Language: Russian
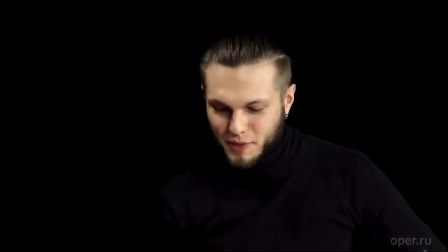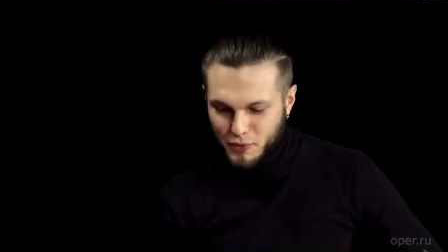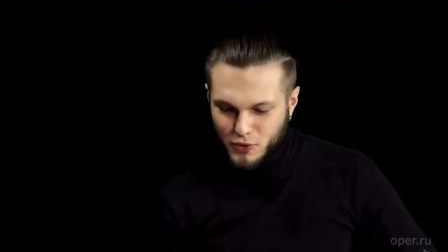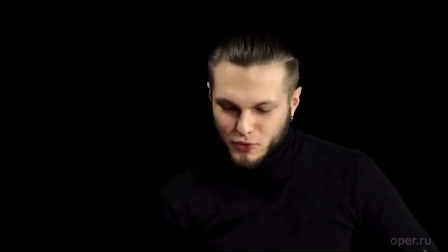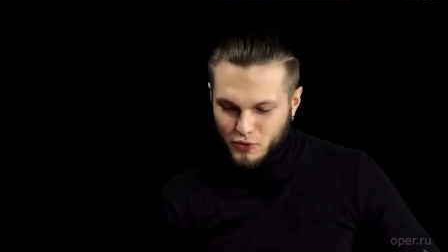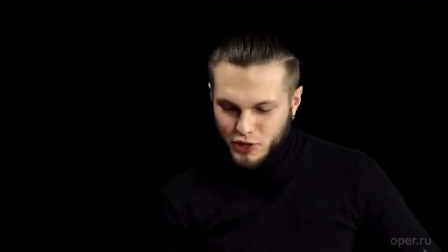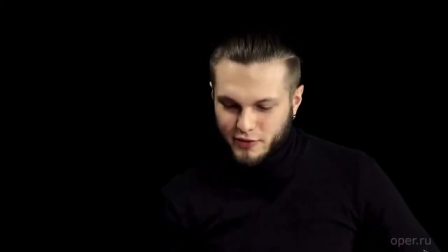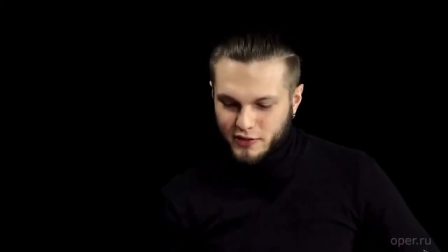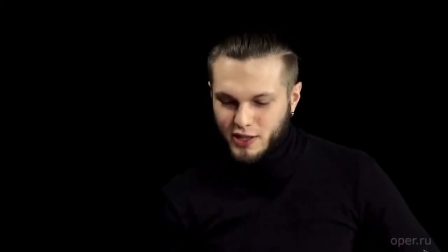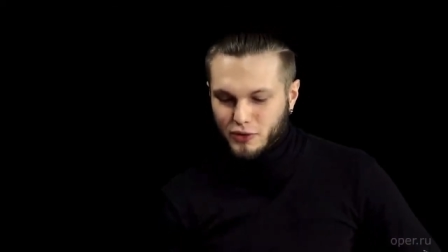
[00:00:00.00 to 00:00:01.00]
вопросу
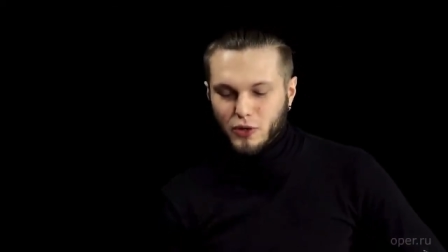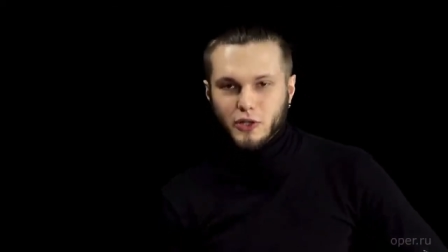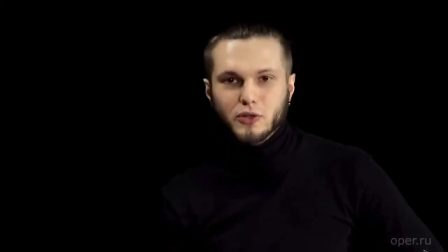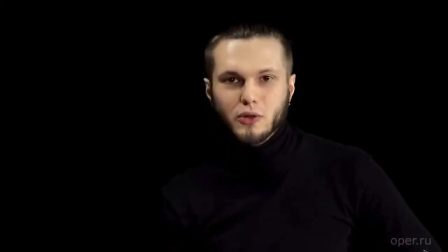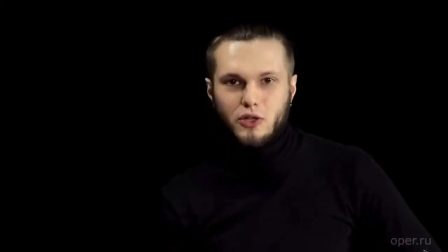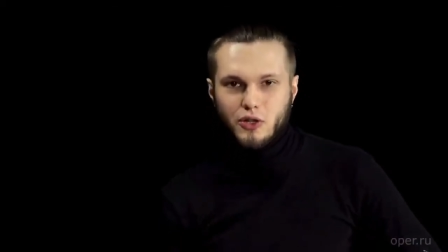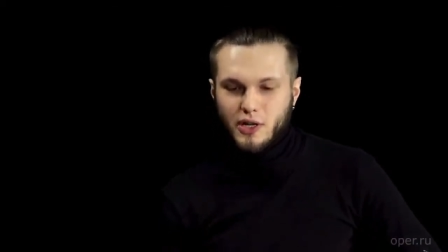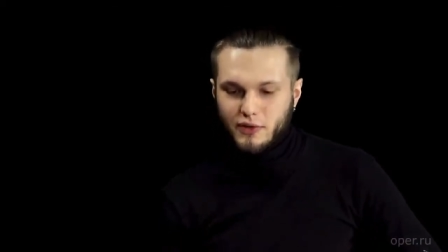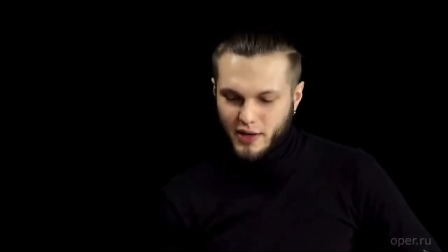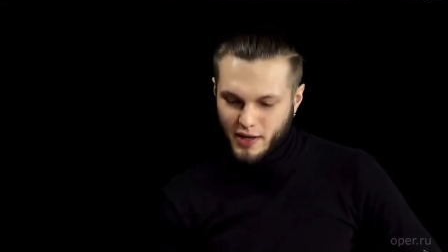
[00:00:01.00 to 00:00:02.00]
уже вне трех
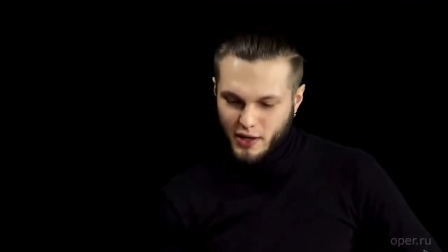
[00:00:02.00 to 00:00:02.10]
источников,